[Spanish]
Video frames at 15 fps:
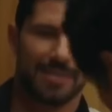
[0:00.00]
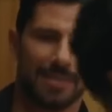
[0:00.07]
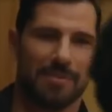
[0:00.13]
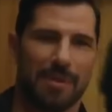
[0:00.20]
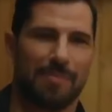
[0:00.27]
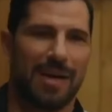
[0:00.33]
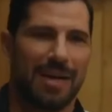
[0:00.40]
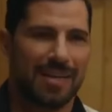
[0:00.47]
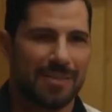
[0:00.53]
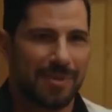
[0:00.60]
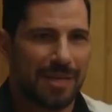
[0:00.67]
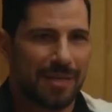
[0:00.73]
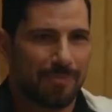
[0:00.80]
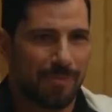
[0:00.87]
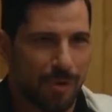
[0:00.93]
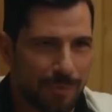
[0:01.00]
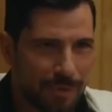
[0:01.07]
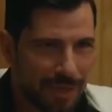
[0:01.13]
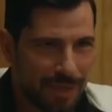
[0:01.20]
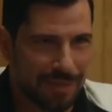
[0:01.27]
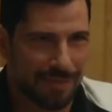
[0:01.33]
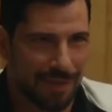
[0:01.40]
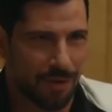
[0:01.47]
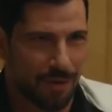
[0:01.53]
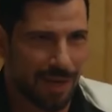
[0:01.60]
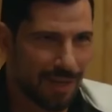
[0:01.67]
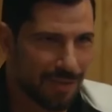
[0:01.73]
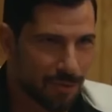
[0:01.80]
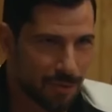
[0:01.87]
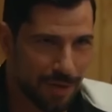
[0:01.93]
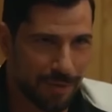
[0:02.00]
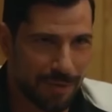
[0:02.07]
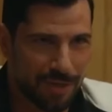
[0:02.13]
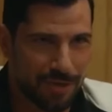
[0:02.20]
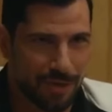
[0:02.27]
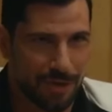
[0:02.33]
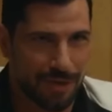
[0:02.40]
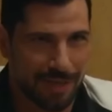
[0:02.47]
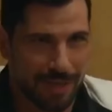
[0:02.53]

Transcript: si me pagas bien, puedo poner este local a tu servicio.